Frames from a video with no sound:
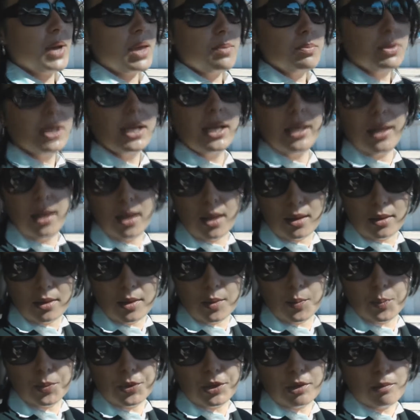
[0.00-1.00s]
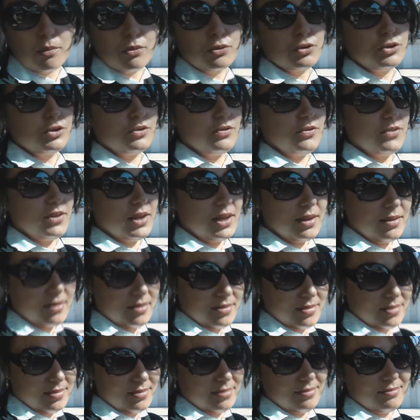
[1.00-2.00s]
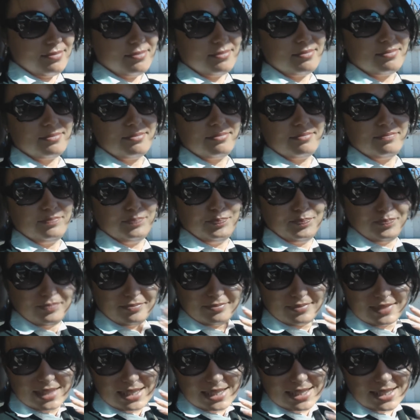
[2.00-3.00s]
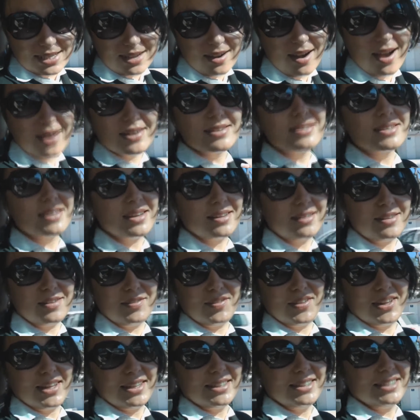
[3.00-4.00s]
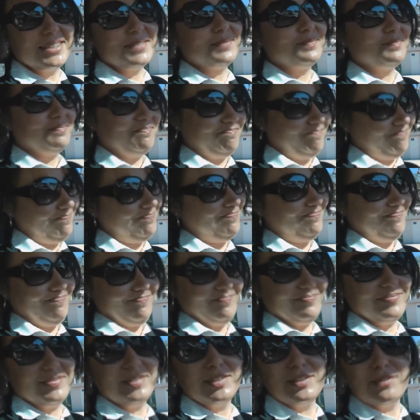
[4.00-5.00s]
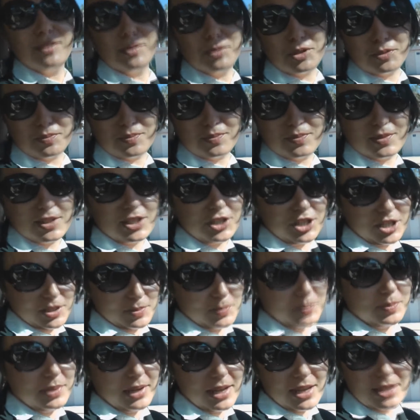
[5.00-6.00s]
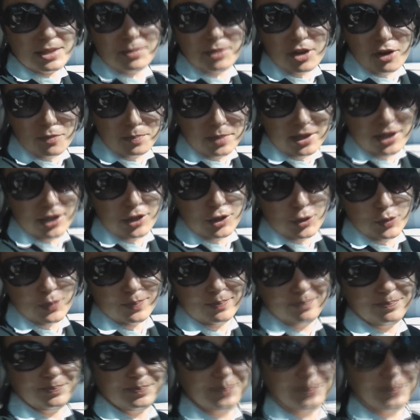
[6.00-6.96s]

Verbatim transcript: моим клиентам, потому что вид с террасы этой виллы ну, в общем, сейчас мы приедем, я вам покажу.